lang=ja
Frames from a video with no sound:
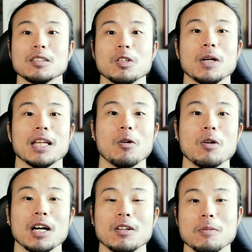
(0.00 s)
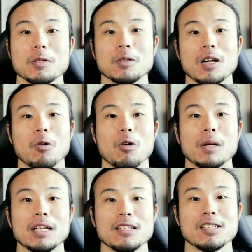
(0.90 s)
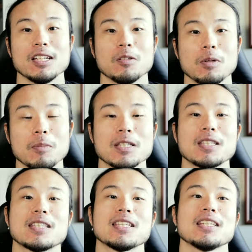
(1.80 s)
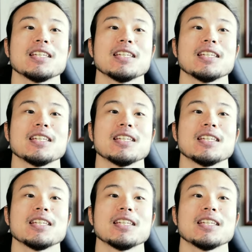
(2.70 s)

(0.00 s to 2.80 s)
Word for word: というわけで今回のエピソードはここまでにしたいと思います。